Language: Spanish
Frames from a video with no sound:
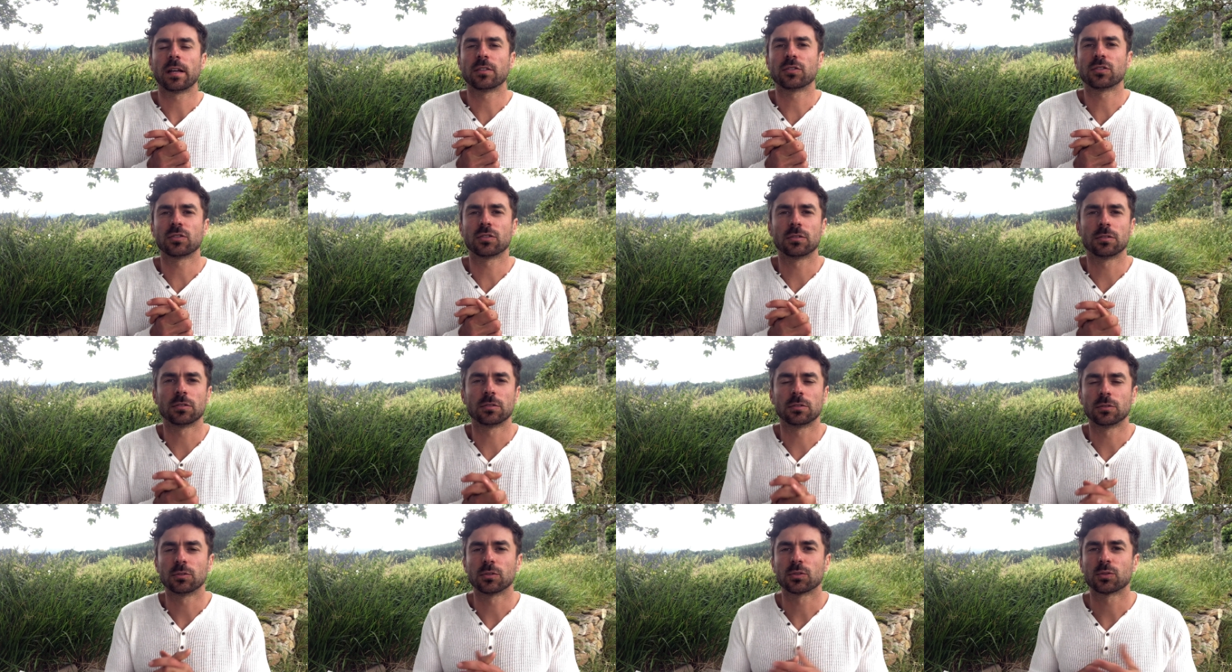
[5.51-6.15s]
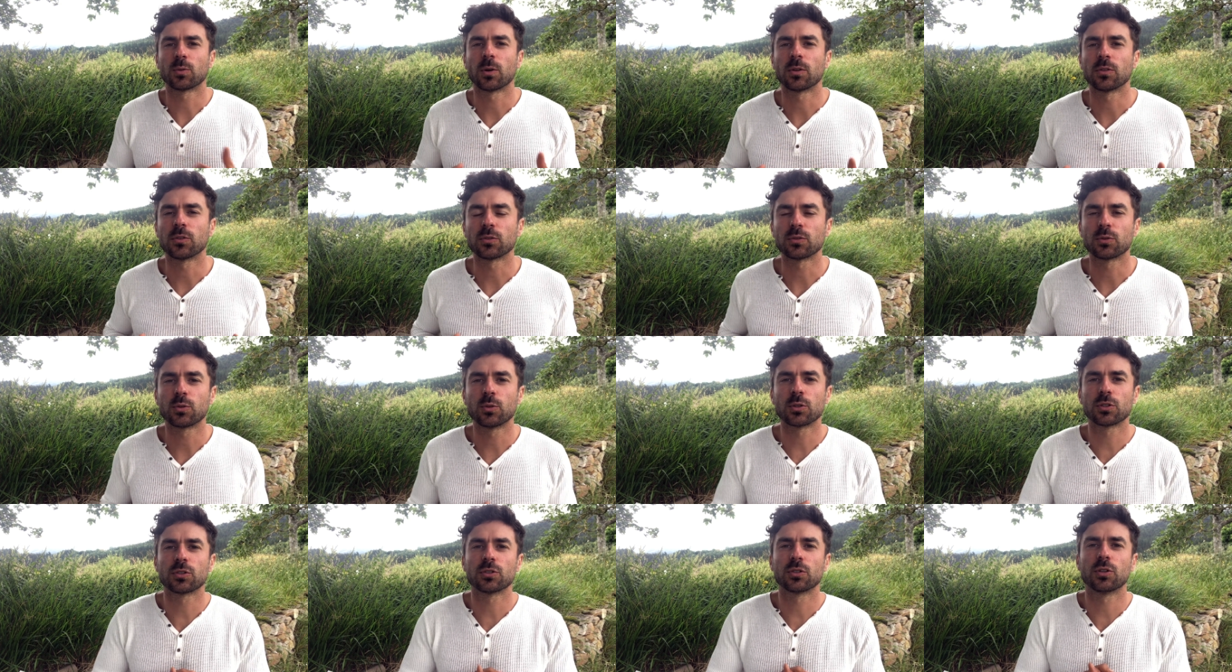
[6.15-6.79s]
he hecho unos cuantos
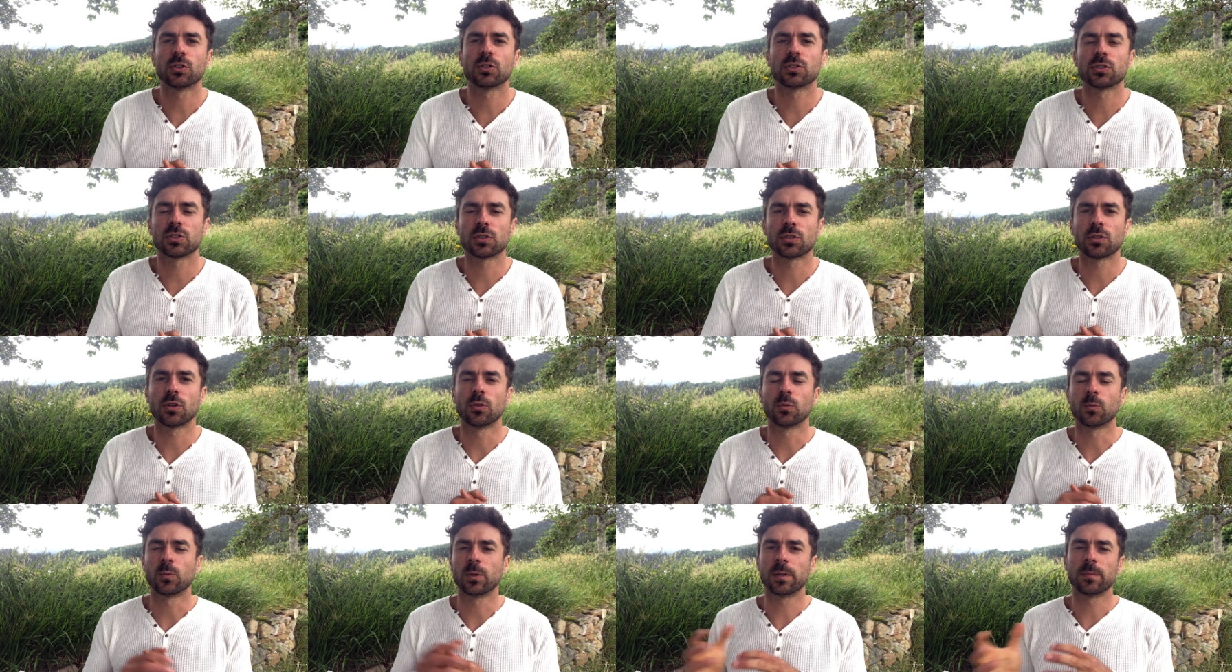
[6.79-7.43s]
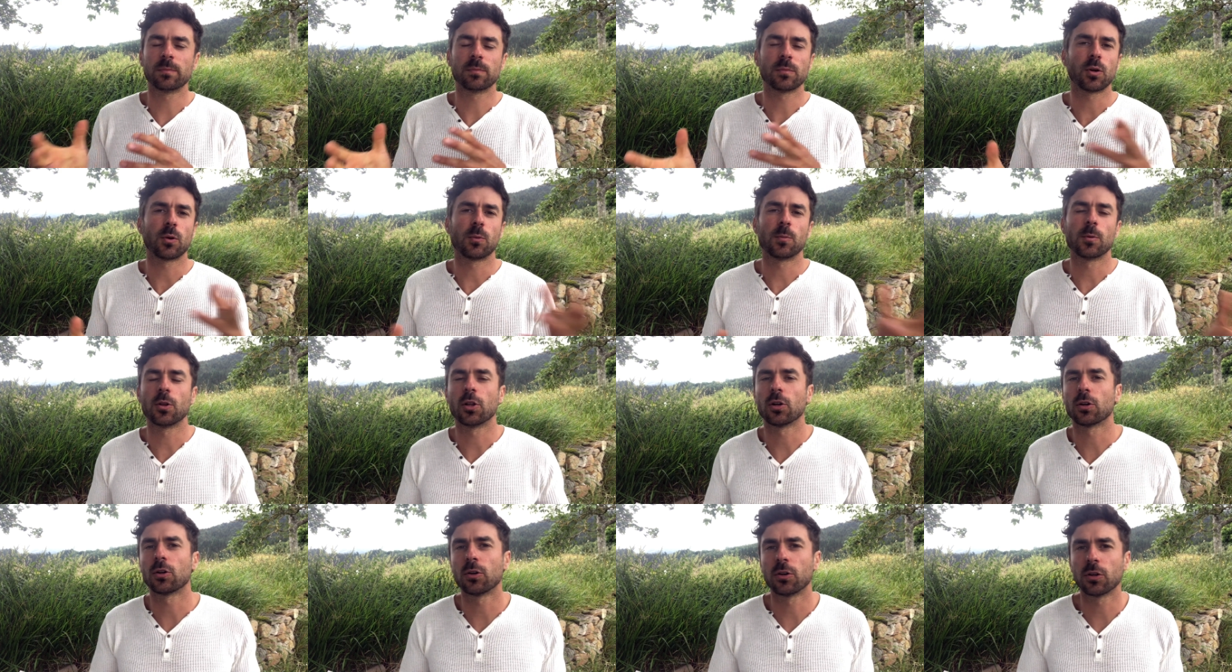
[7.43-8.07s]
cursos con Wim,
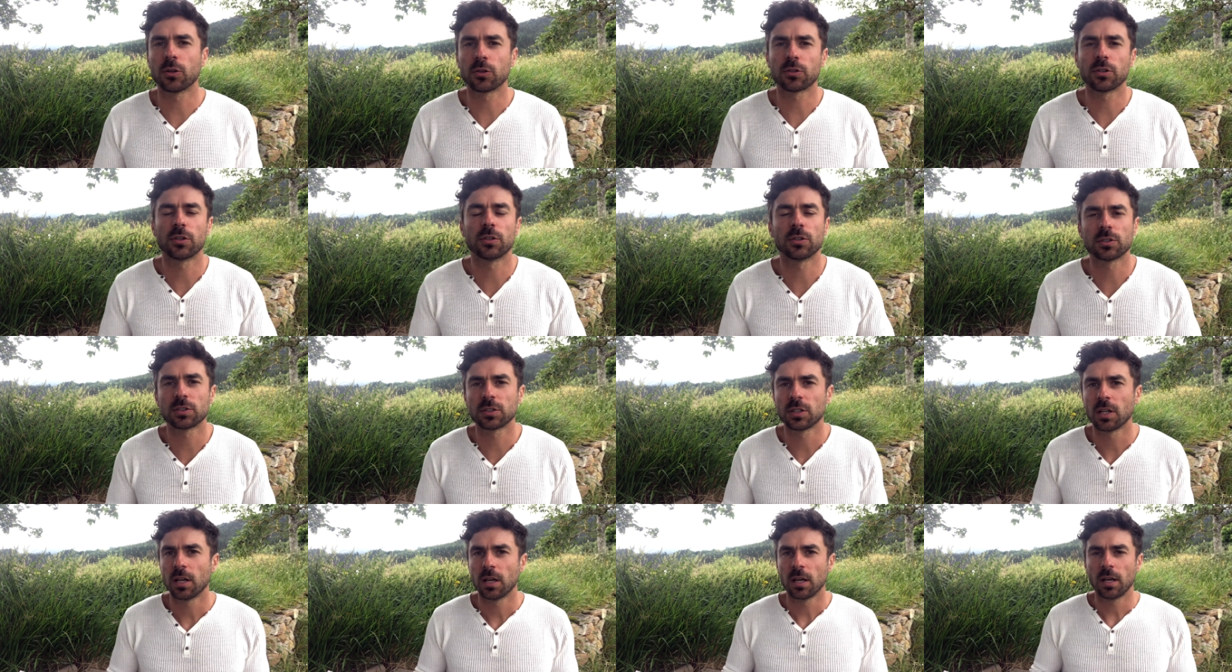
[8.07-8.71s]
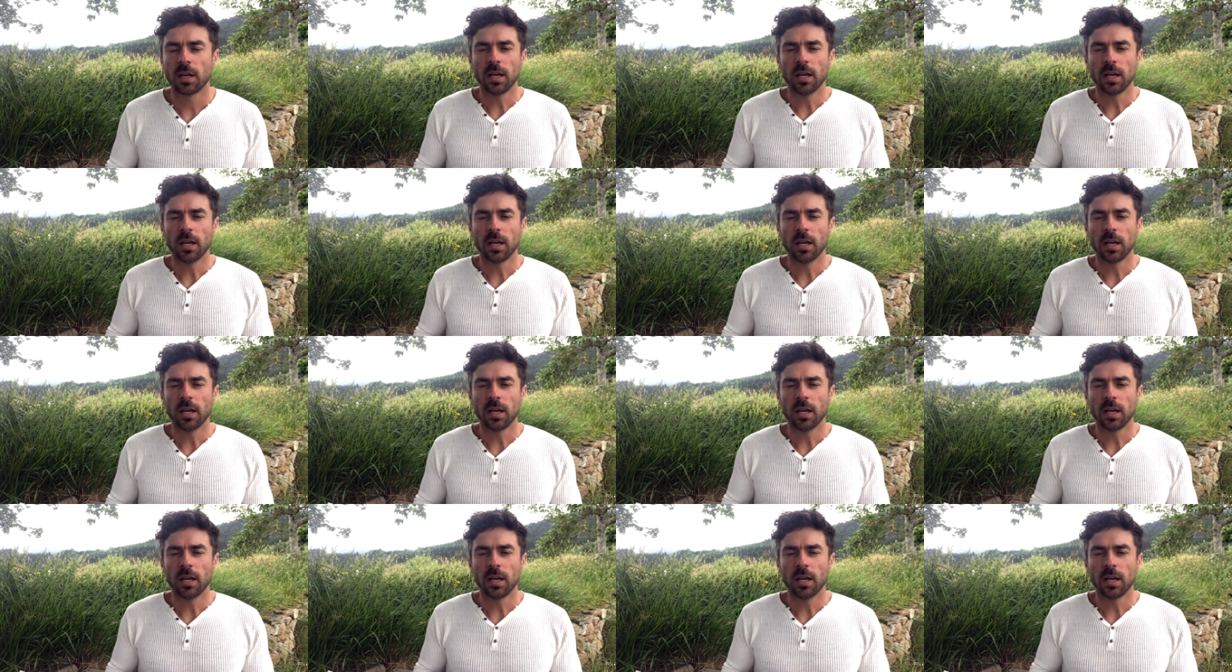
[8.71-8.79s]
con, con otros,